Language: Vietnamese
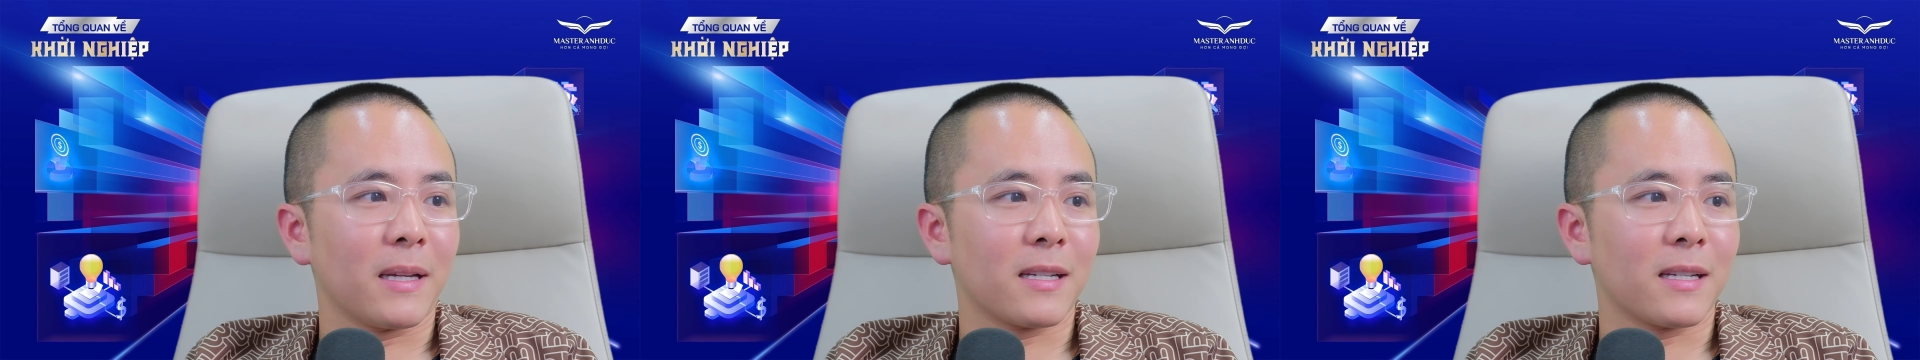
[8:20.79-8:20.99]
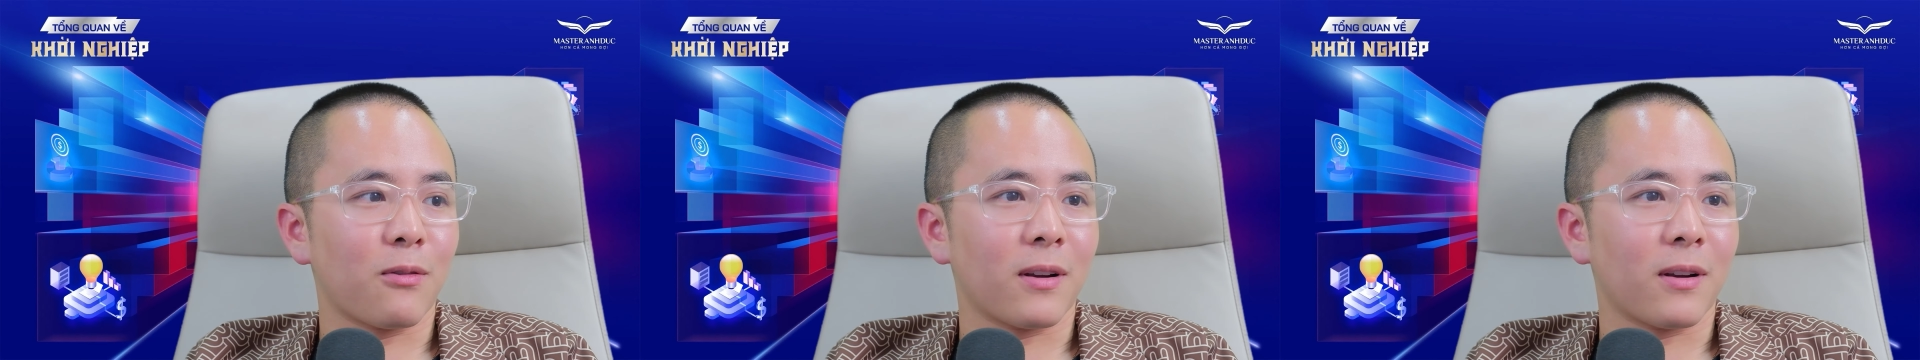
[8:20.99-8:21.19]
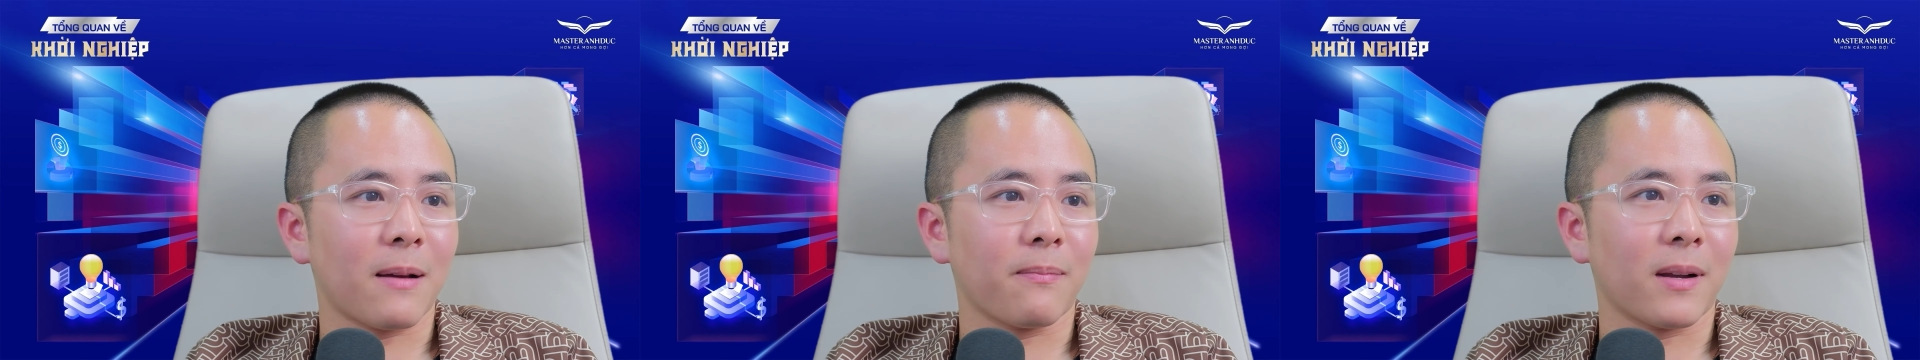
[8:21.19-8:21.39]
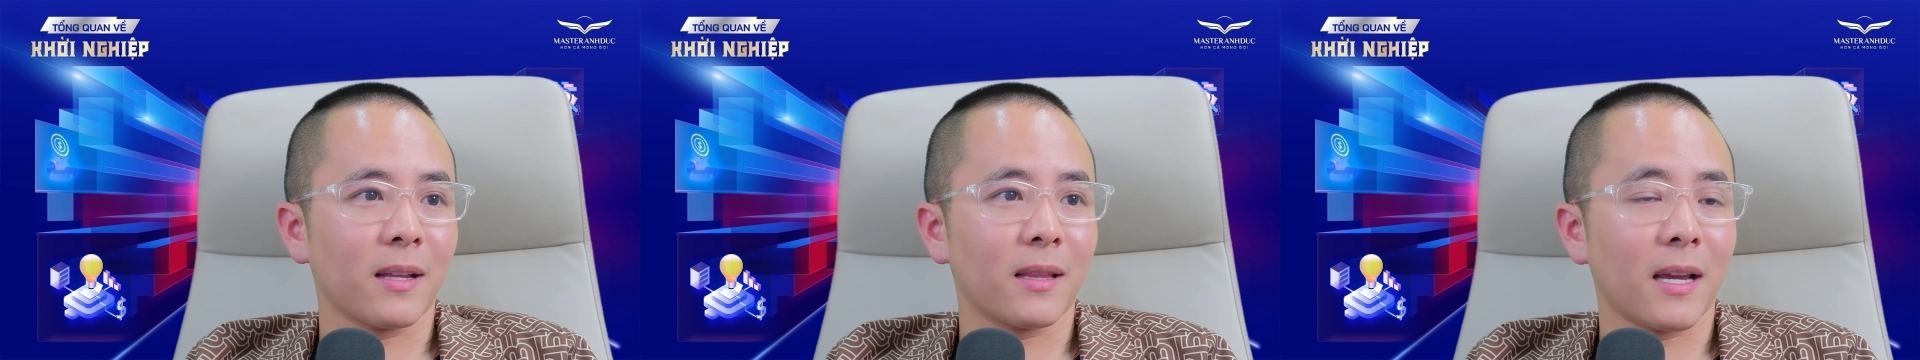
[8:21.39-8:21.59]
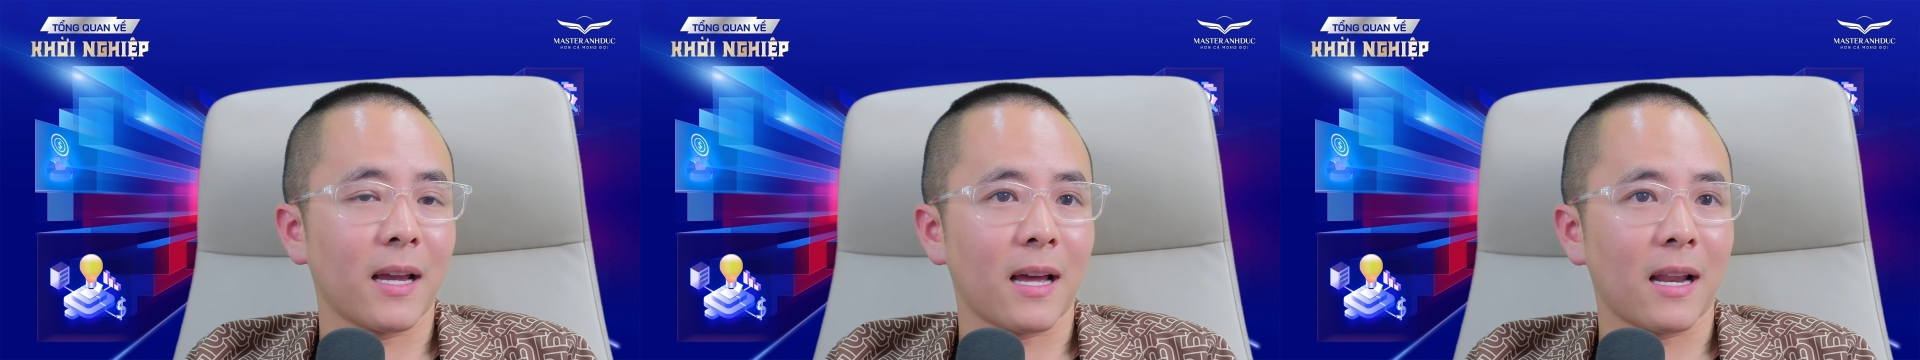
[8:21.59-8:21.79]
thì mình sẽ có
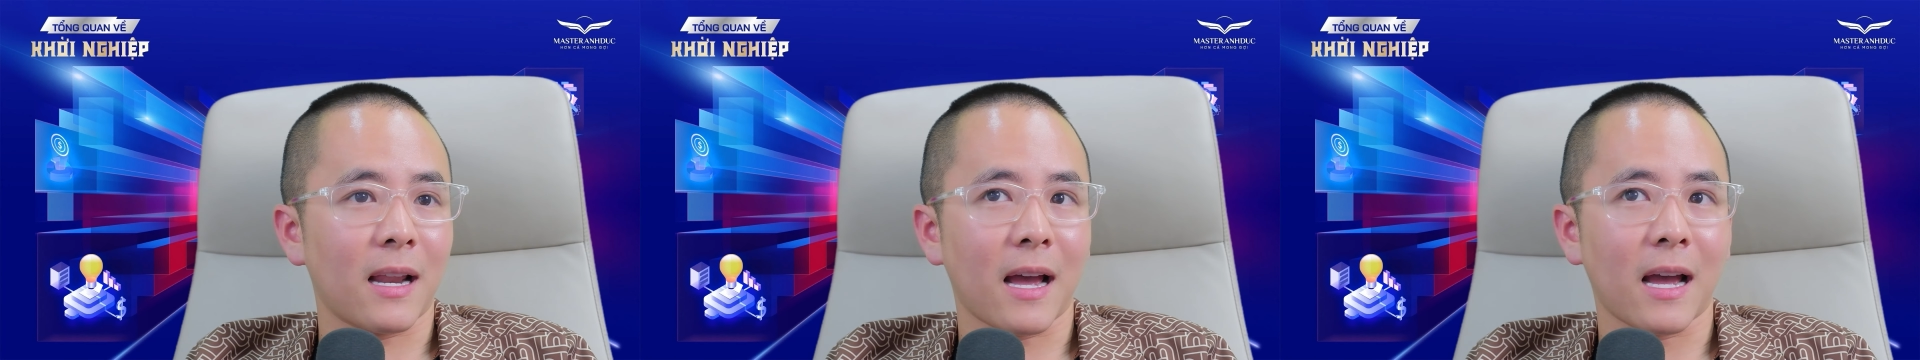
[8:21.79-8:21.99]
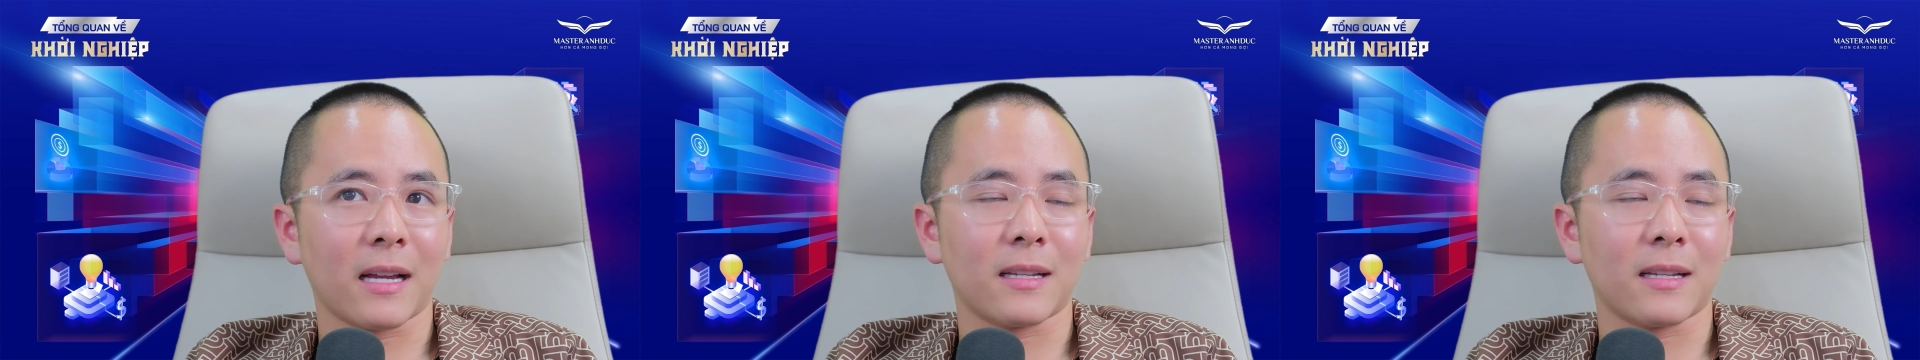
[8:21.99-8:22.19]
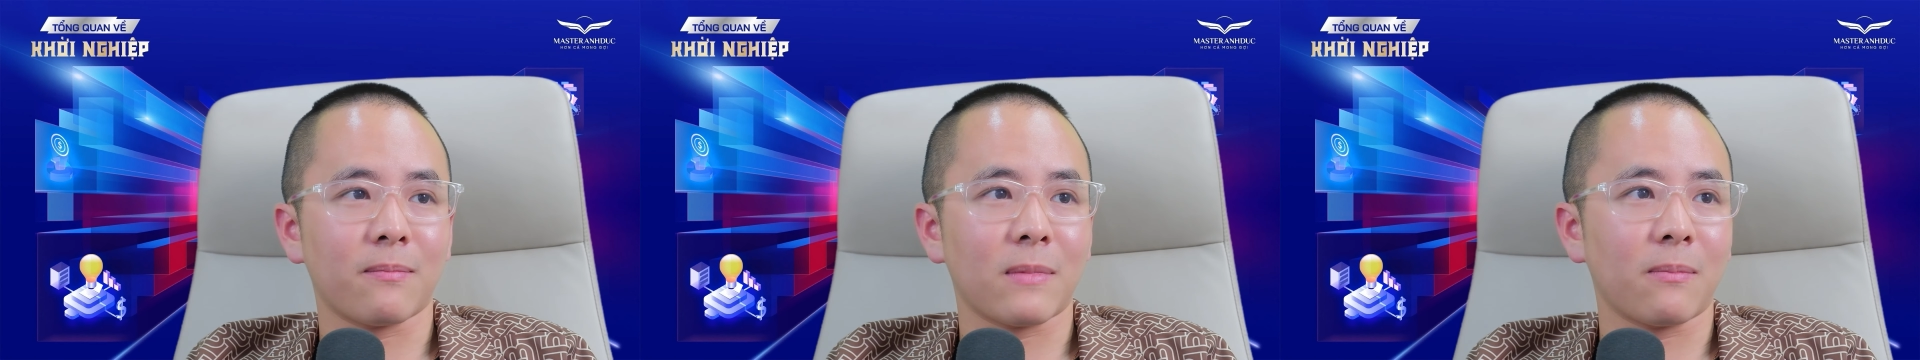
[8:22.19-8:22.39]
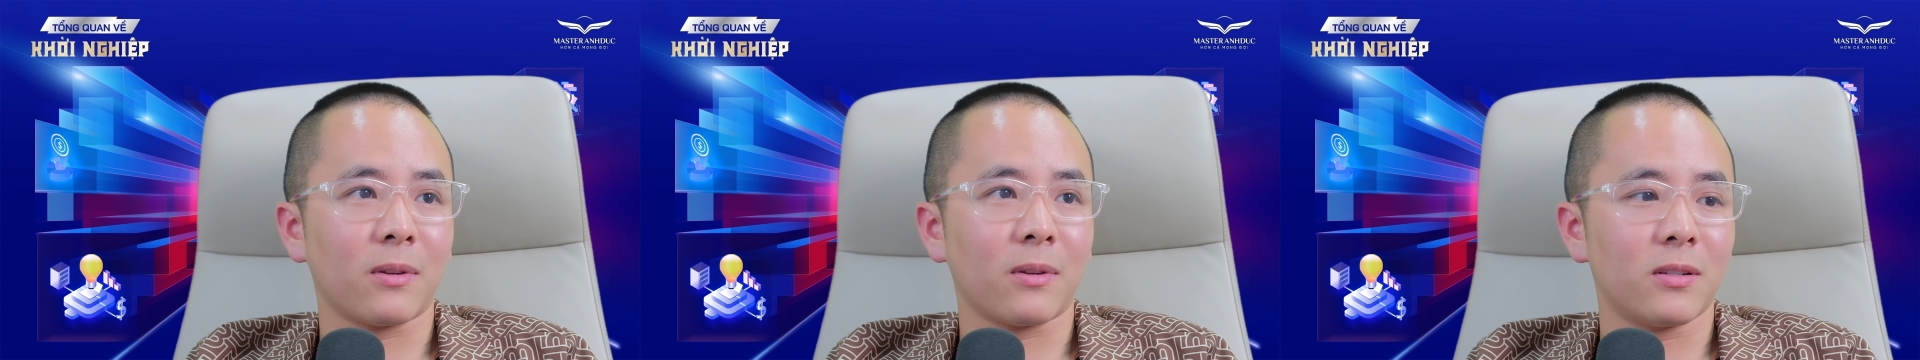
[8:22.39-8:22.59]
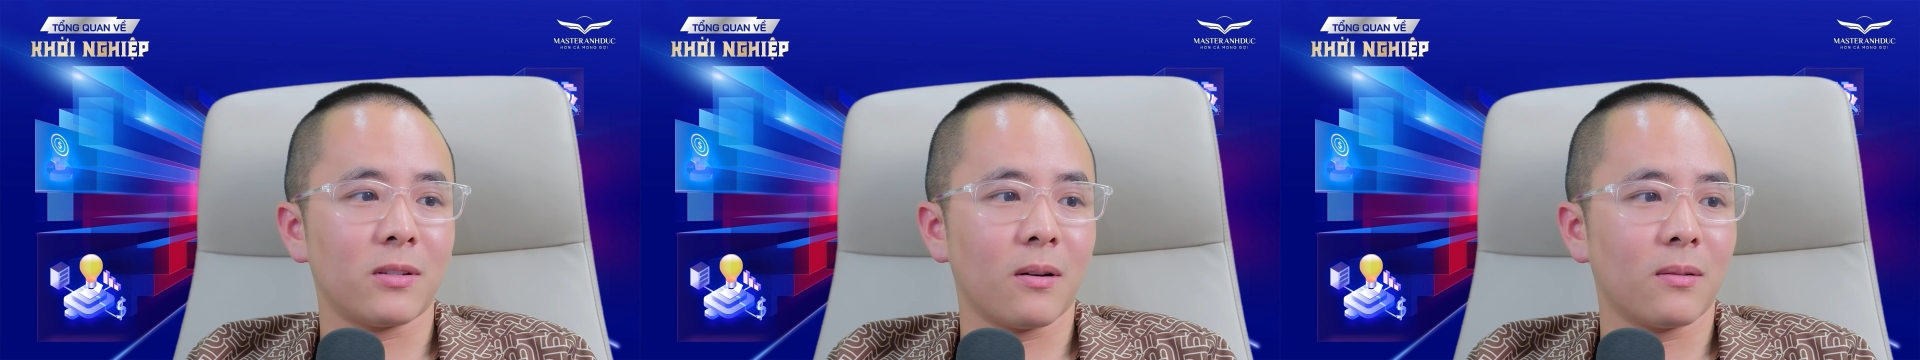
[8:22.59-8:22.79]
5 cái thẻ là
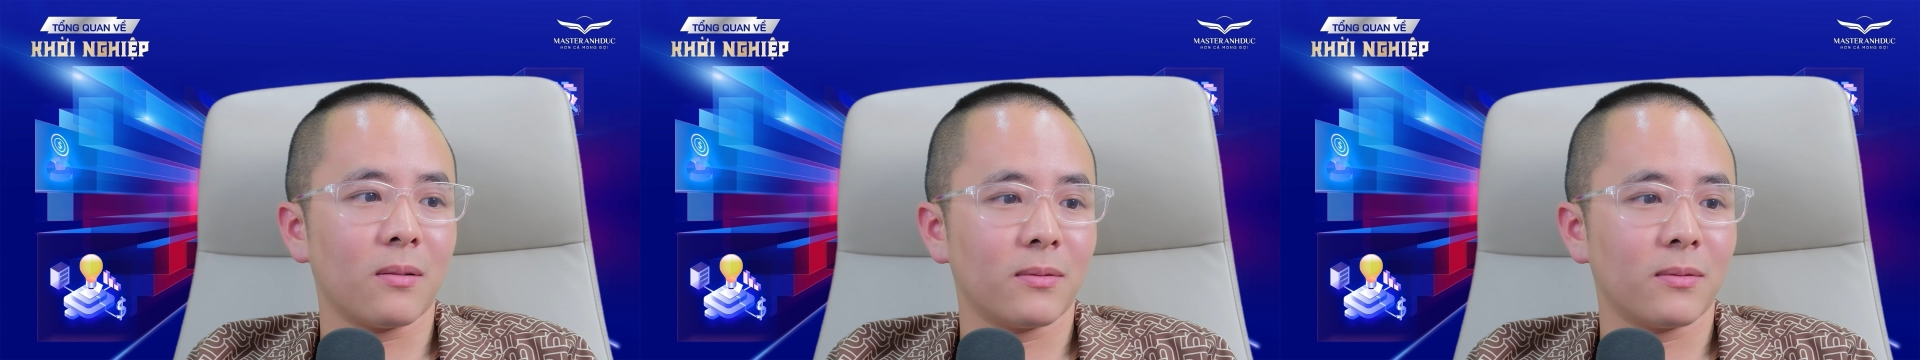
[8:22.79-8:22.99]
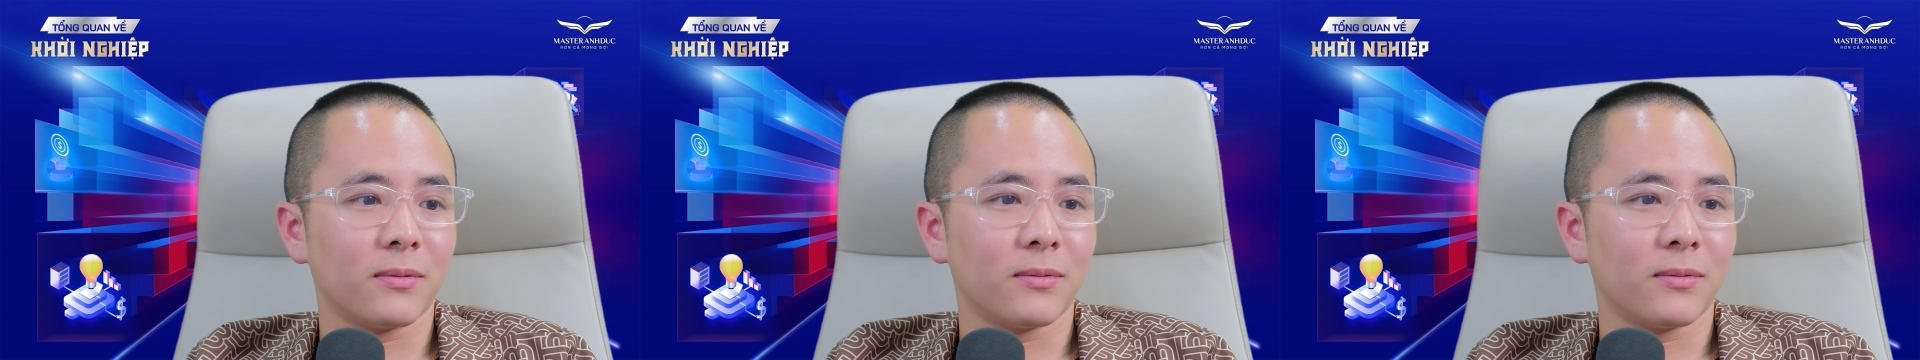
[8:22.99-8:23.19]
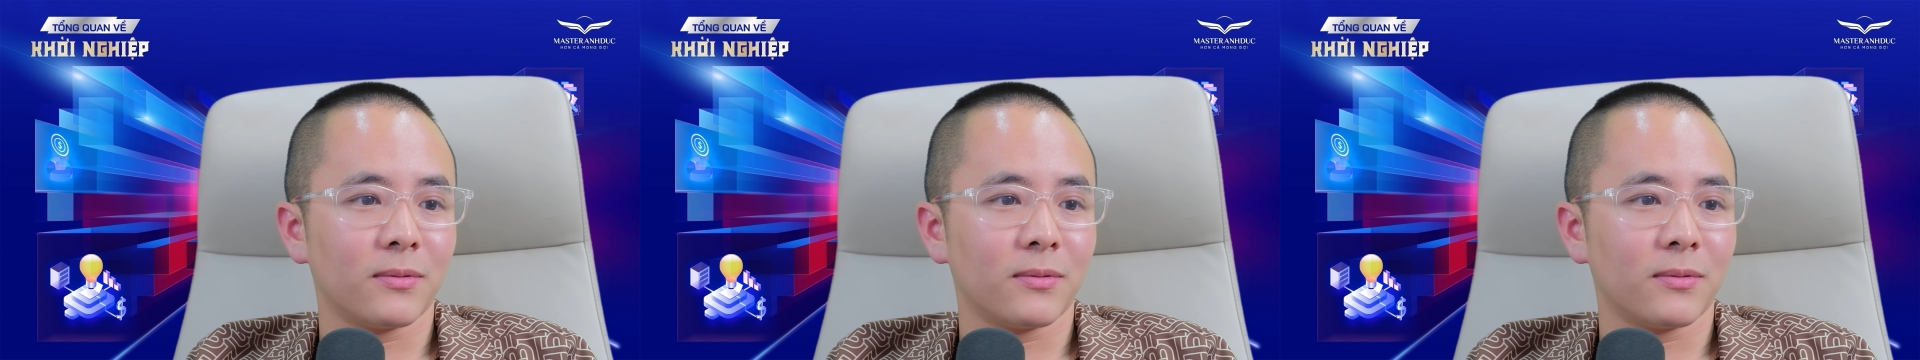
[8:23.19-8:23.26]
250 triệu.